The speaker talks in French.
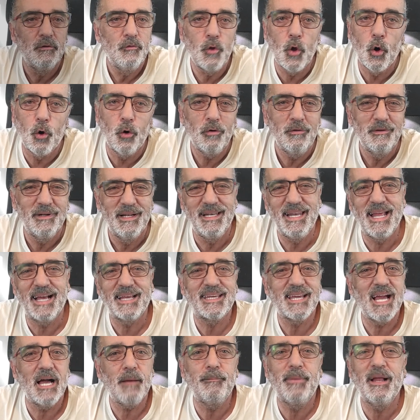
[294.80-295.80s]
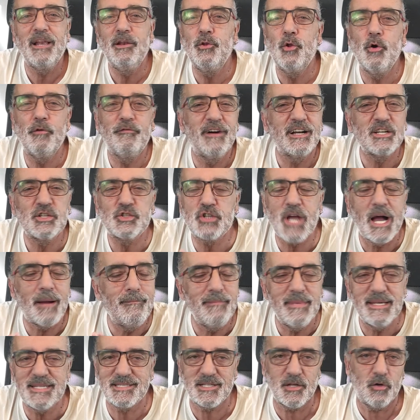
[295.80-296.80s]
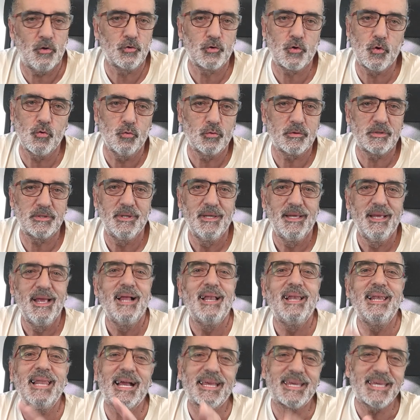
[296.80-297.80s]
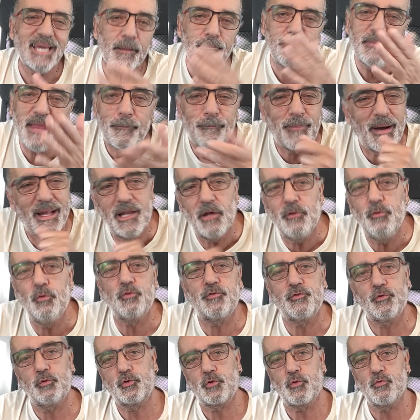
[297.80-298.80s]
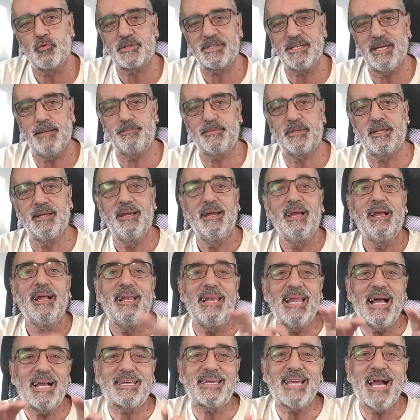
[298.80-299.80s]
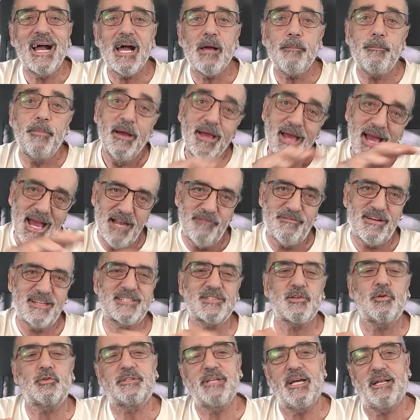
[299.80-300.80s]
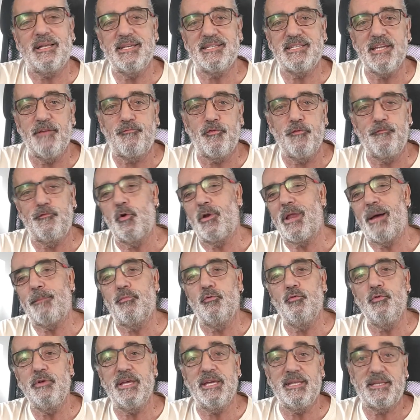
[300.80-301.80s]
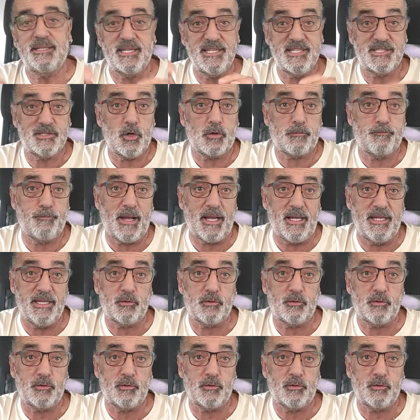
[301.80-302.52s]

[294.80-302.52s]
Non, la carpe elle ne va jamais se rendre compte. La carpe n'a pas la notion de concept. La carpe elle va sentir les effluves de la bouillette qui sortent par